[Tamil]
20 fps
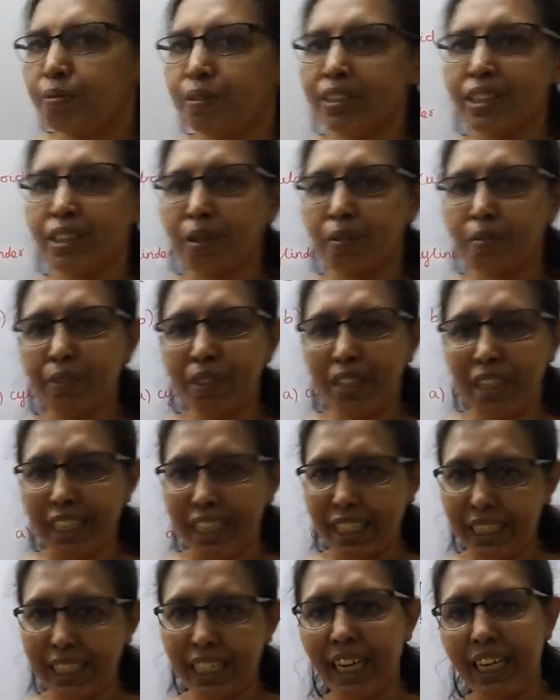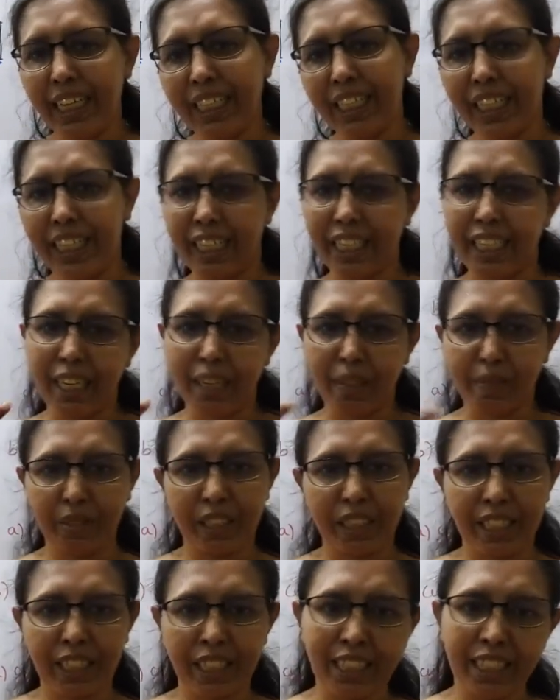prism இதெல்லாம் என்ன
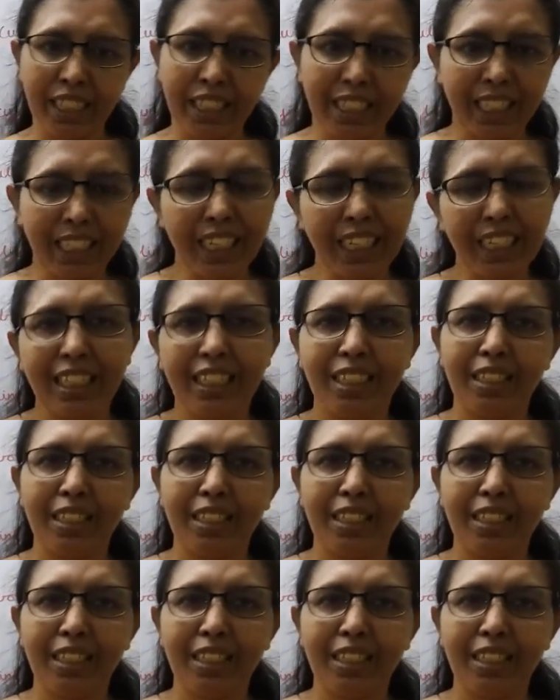அப்படிங்கிறத நீங்கள்